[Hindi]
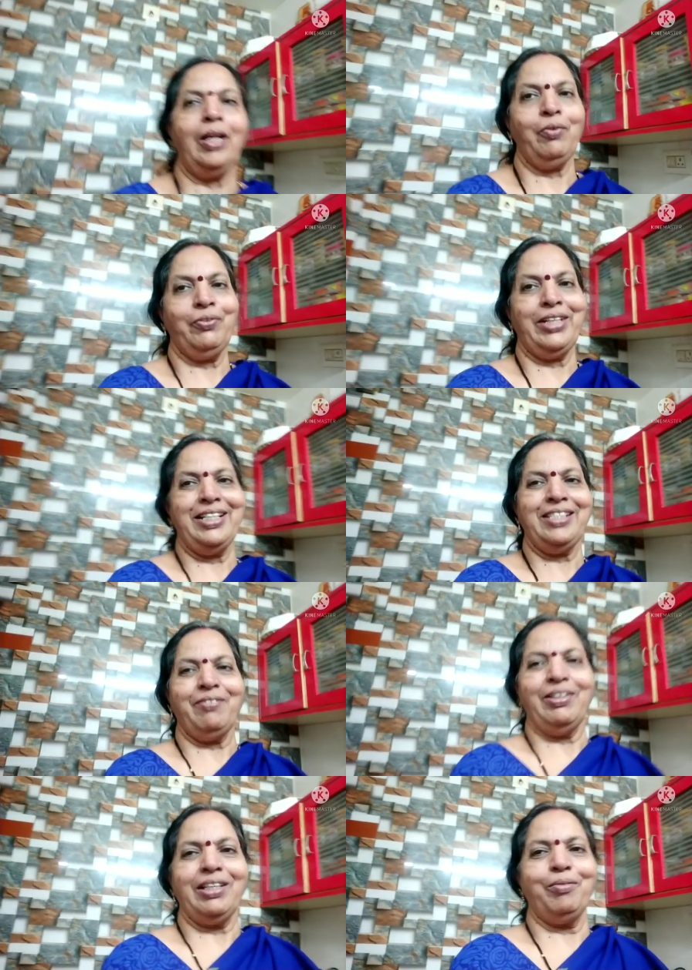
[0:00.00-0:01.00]
हेलो फ्रेंड्स
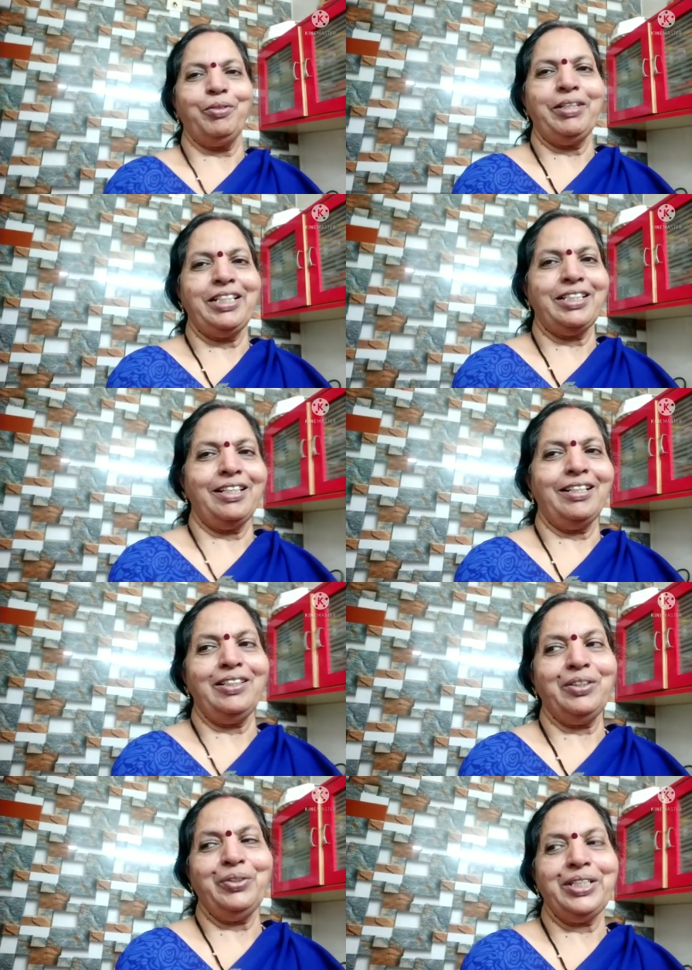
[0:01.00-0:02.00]
वेलकम टू माय
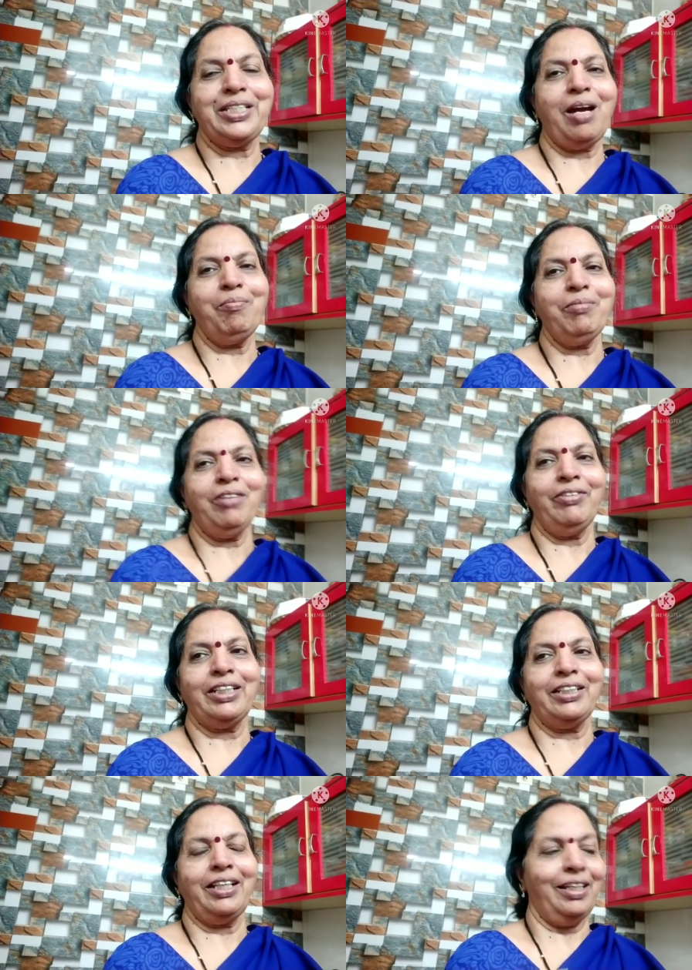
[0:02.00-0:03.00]
चैनल तो ये शाम का
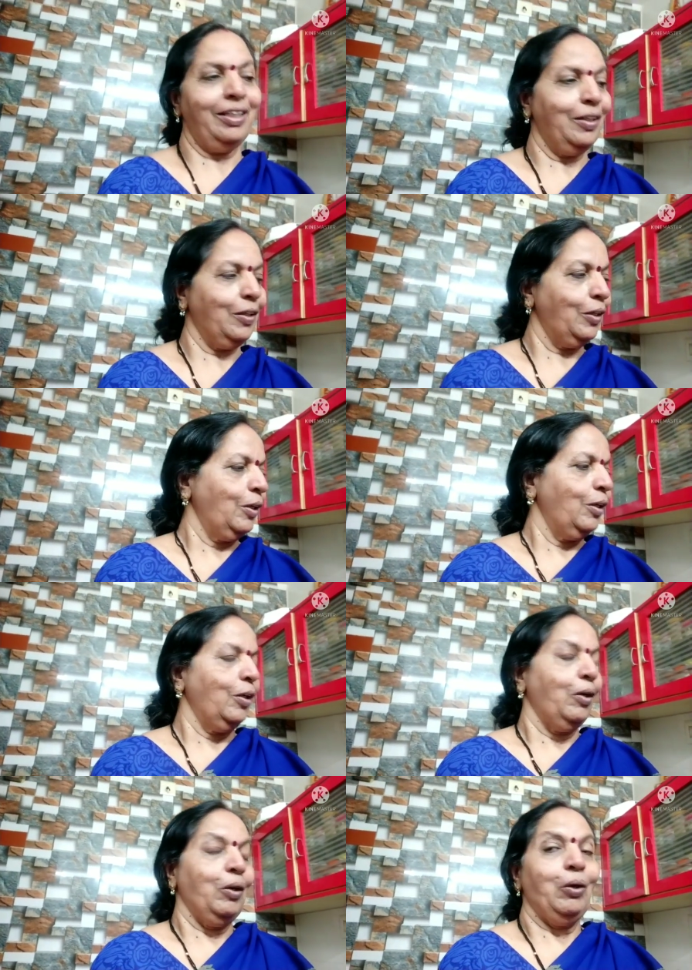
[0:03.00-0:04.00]
वक्त है
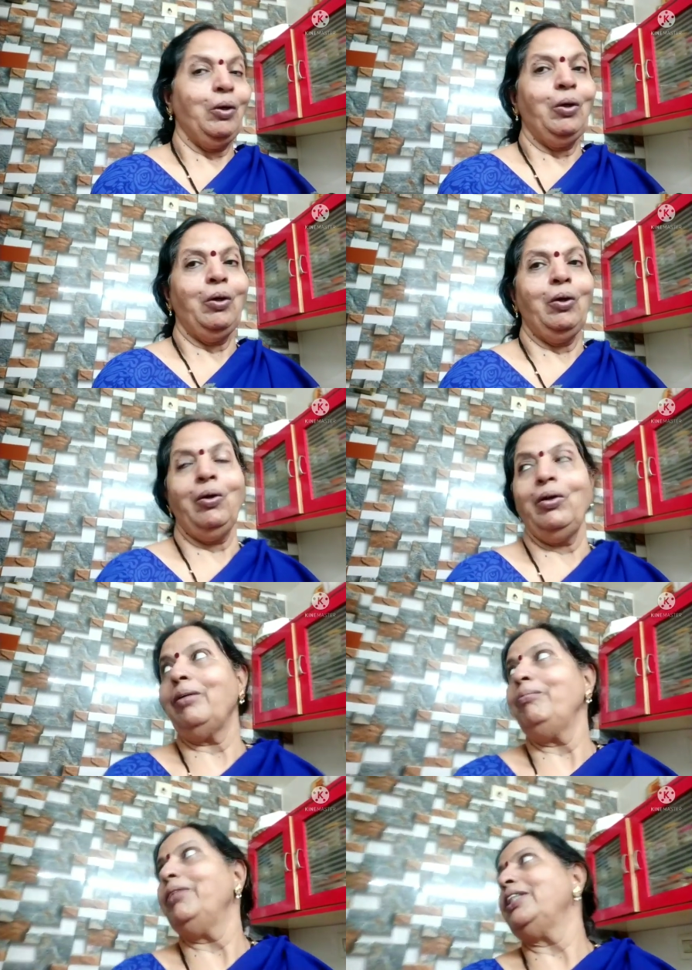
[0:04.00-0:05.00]
और
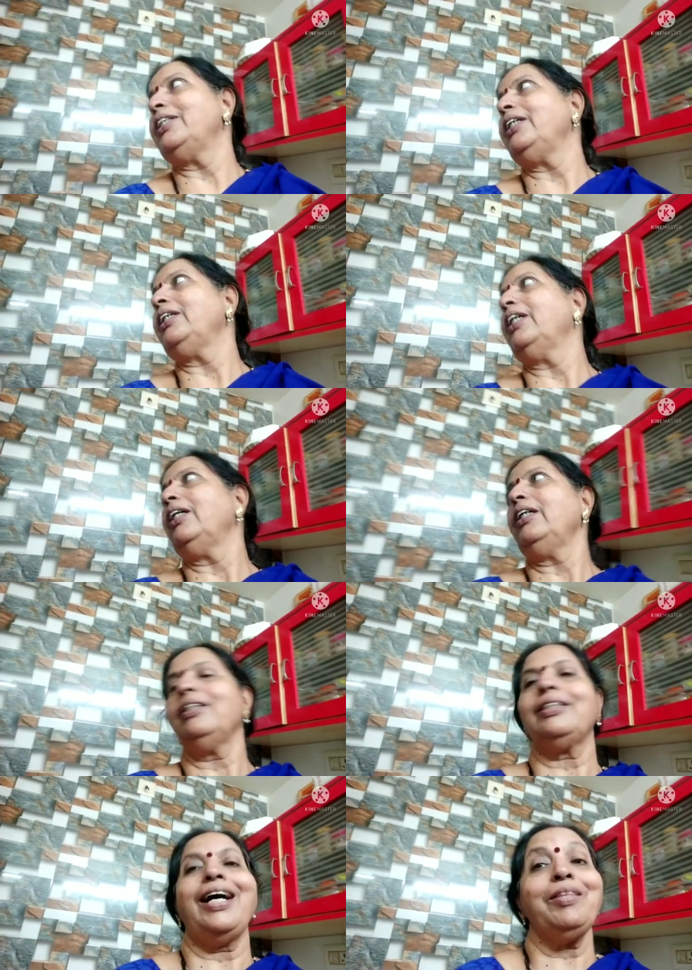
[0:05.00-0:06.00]
अब बज रही है
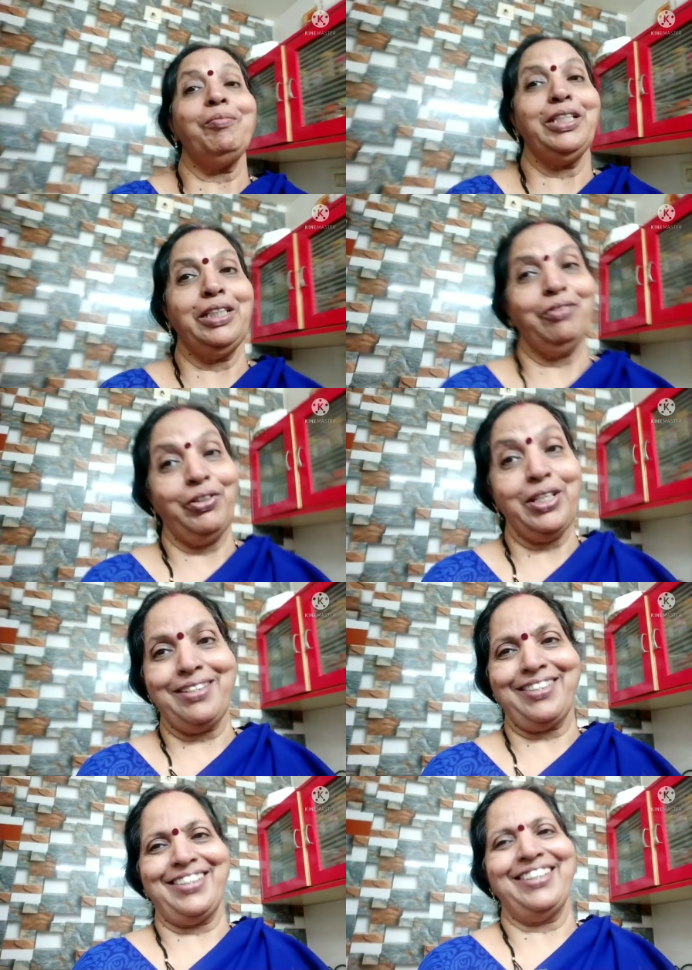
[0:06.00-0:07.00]
सात बजे फिक्स